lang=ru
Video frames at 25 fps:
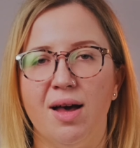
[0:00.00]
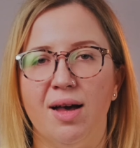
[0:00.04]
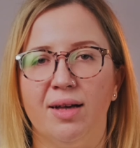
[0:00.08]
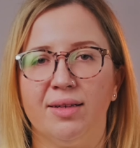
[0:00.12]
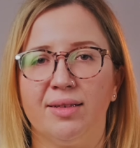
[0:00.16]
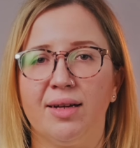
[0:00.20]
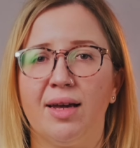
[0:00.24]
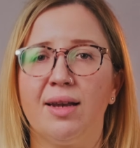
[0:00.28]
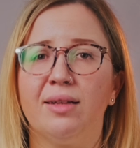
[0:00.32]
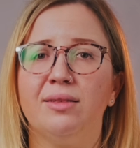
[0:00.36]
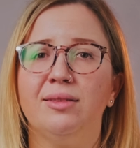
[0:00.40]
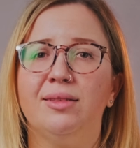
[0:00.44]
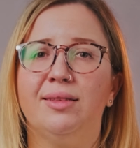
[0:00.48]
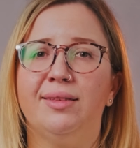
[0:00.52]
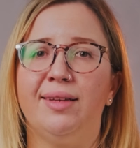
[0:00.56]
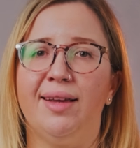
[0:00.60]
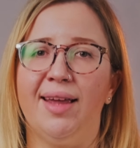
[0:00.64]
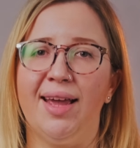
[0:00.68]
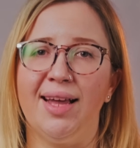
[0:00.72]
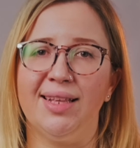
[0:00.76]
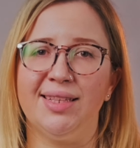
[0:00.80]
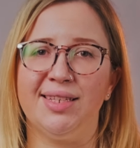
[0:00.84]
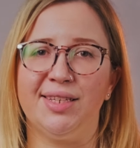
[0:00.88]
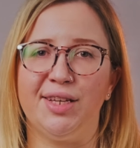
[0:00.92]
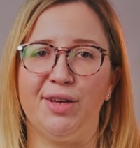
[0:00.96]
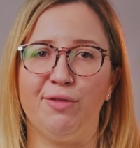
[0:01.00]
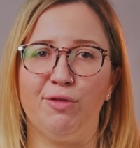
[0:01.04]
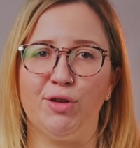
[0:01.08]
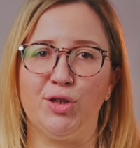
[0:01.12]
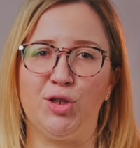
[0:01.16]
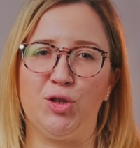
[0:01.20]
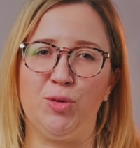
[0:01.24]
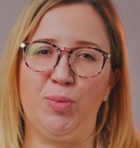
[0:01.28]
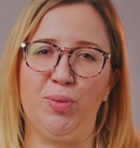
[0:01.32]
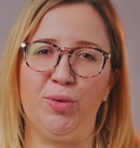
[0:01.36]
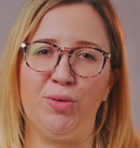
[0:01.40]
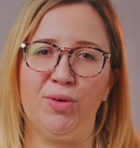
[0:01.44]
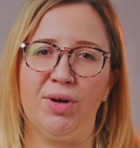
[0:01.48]
Карл III и его
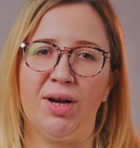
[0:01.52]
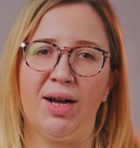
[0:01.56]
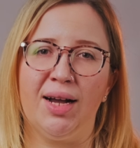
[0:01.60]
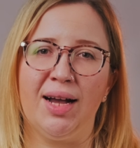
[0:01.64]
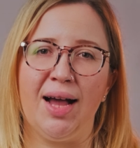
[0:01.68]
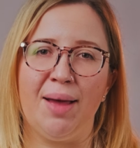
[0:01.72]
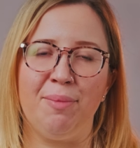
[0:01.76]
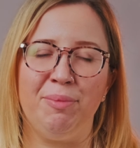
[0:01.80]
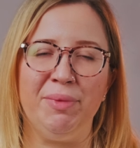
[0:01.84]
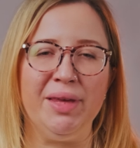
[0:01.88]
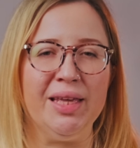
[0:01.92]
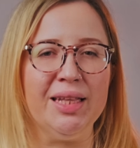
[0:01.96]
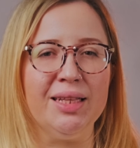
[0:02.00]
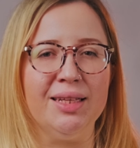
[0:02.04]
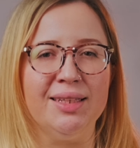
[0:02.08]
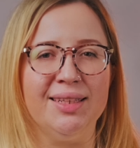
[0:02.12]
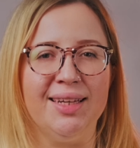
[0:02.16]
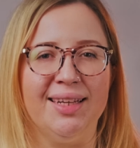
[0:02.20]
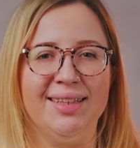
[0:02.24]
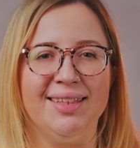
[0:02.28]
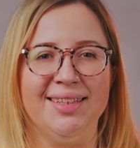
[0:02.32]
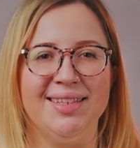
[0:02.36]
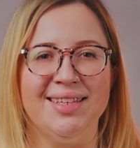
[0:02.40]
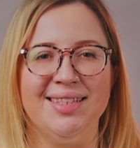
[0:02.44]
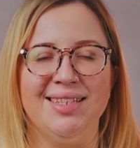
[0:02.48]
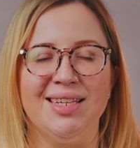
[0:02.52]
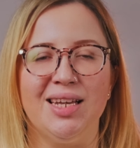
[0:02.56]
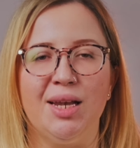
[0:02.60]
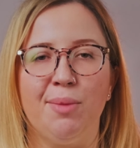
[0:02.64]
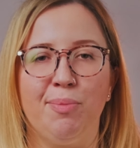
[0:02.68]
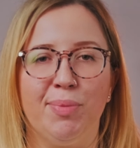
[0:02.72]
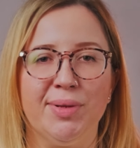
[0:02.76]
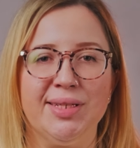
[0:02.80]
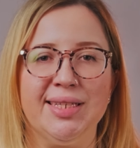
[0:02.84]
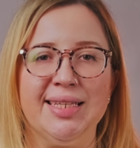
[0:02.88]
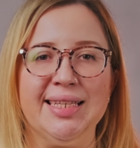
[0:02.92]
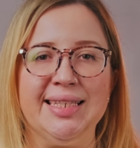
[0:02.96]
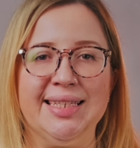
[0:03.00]
супруга Камила на этой неделе
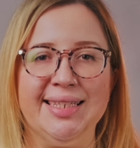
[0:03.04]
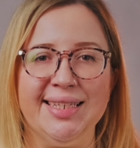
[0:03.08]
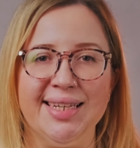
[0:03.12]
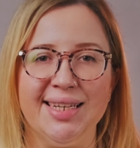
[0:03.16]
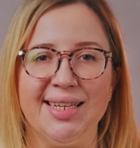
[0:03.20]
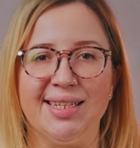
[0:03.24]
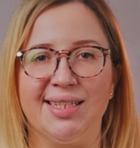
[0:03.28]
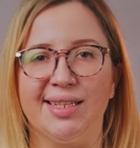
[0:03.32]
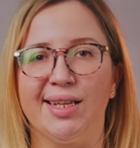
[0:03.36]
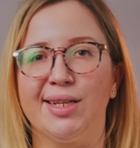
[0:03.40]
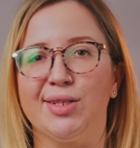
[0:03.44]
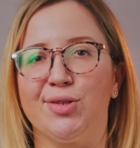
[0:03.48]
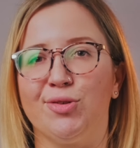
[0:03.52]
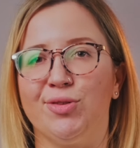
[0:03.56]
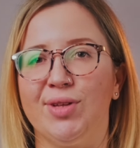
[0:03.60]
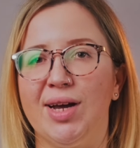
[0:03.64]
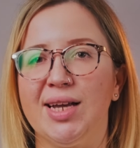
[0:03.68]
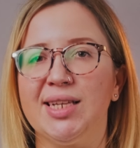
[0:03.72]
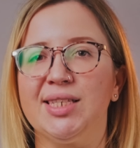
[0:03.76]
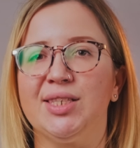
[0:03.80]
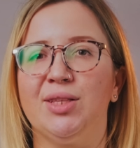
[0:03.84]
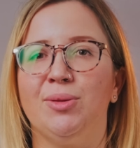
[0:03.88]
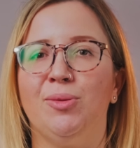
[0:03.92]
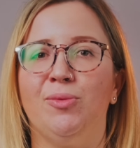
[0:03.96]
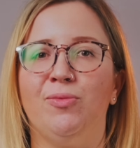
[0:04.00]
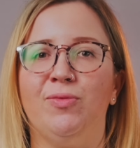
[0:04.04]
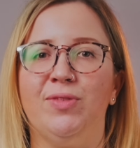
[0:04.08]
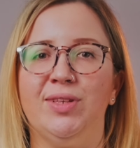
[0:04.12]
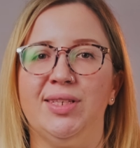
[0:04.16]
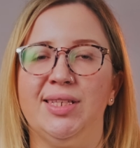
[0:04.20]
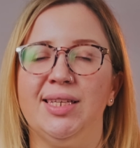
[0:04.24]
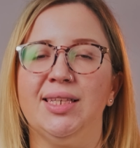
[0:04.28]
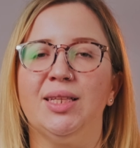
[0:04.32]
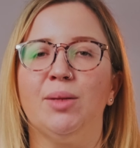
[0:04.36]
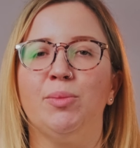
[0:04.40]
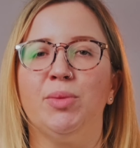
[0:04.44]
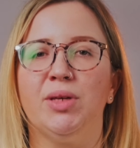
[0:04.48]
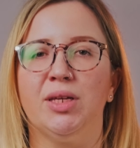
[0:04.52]
посетили с государственным
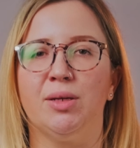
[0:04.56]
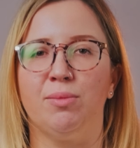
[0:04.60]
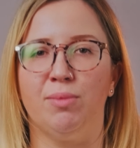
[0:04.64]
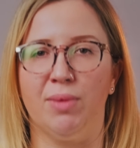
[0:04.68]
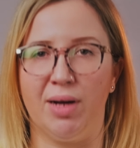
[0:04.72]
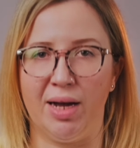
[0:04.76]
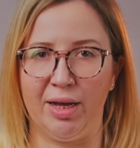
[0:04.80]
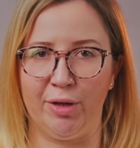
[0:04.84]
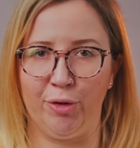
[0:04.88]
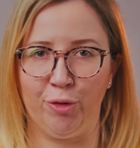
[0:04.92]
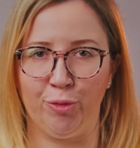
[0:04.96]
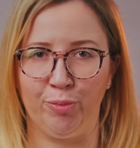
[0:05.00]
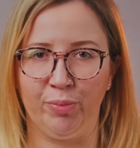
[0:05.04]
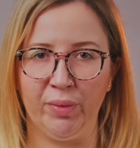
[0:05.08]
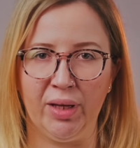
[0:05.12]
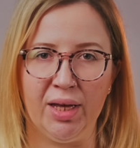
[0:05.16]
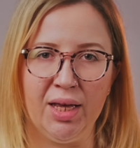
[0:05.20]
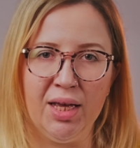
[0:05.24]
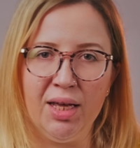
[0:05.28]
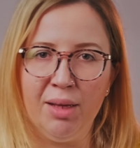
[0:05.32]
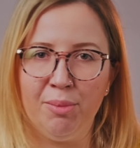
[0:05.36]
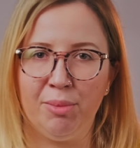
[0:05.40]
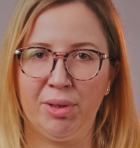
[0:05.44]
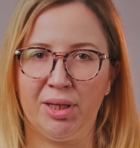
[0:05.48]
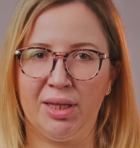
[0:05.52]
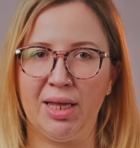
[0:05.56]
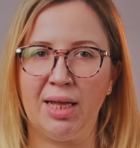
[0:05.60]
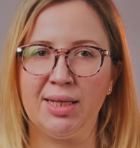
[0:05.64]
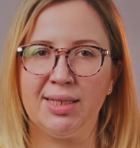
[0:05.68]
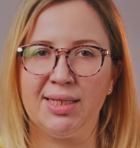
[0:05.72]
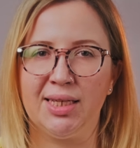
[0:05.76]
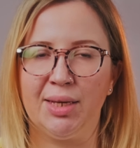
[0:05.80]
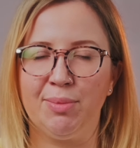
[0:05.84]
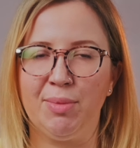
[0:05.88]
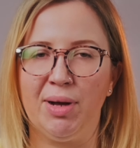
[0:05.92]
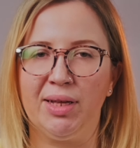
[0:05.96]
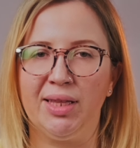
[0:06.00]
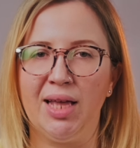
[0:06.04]
визитом Германию.
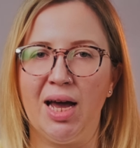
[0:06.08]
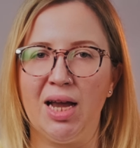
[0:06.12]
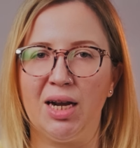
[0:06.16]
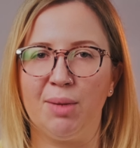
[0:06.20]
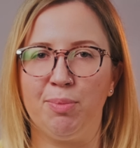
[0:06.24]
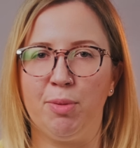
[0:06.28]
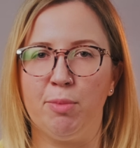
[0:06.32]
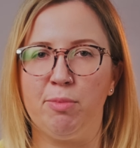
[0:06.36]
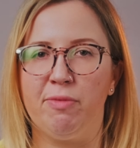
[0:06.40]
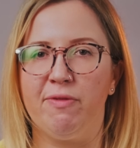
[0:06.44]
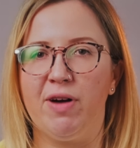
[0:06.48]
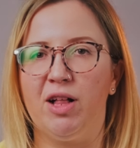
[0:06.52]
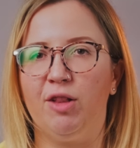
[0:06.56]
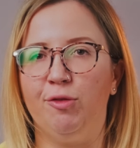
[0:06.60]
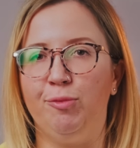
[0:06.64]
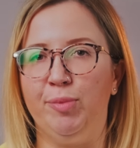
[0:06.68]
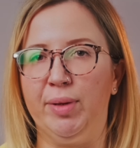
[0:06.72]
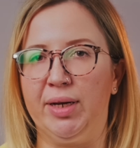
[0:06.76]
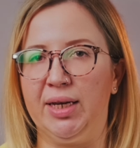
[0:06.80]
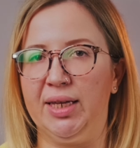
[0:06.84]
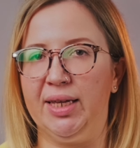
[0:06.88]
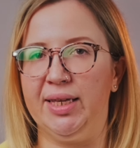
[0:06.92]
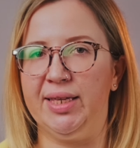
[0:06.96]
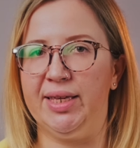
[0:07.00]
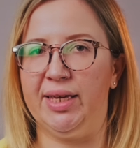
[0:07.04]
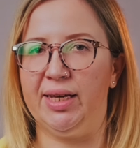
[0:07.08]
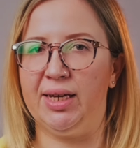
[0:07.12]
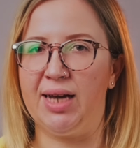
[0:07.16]
Британский монарх побывал в Берлине и